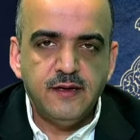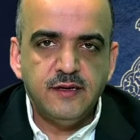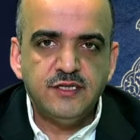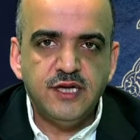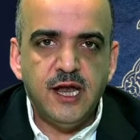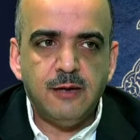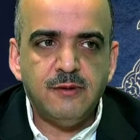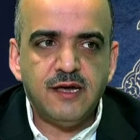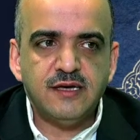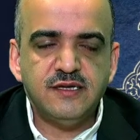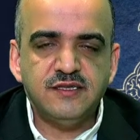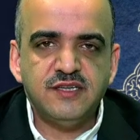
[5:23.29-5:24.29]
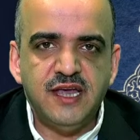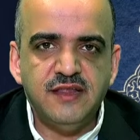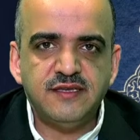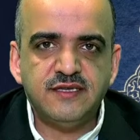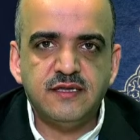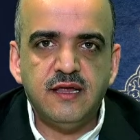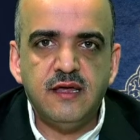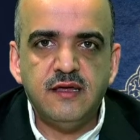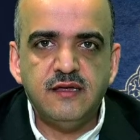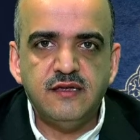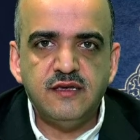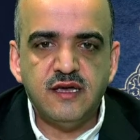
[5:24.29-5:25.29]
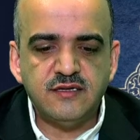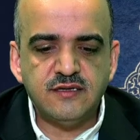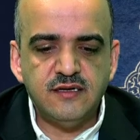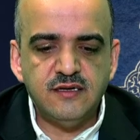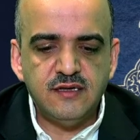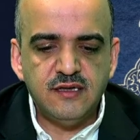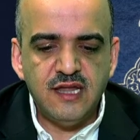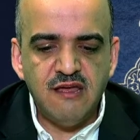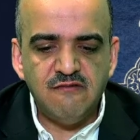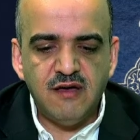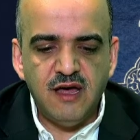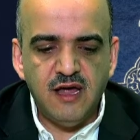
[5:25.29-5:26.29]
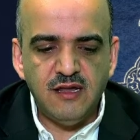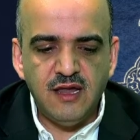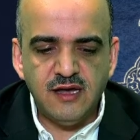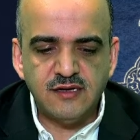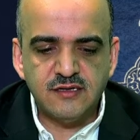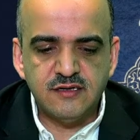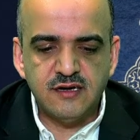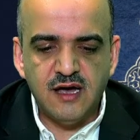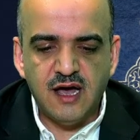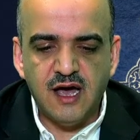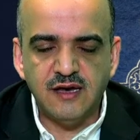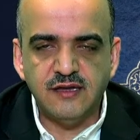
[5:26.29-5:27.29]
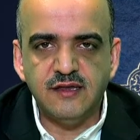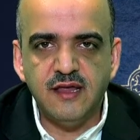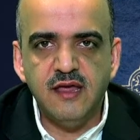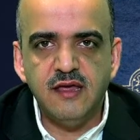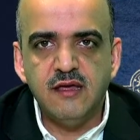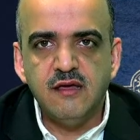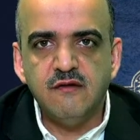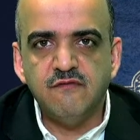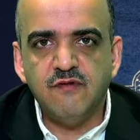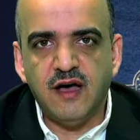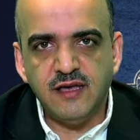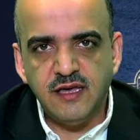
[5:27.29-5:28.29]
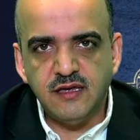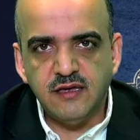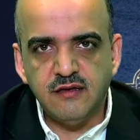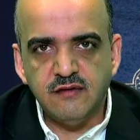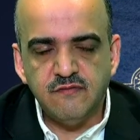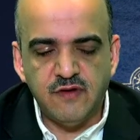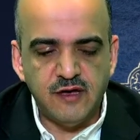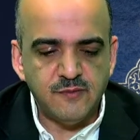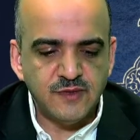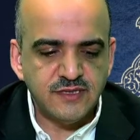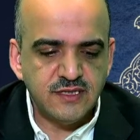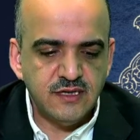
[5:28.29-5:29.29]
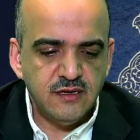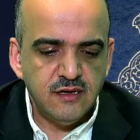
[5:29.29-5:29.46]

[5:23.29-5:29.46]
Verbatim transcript: Cenab-ı Hakk'ın kendisine yazılı levhalar halinde vahiy vermesi,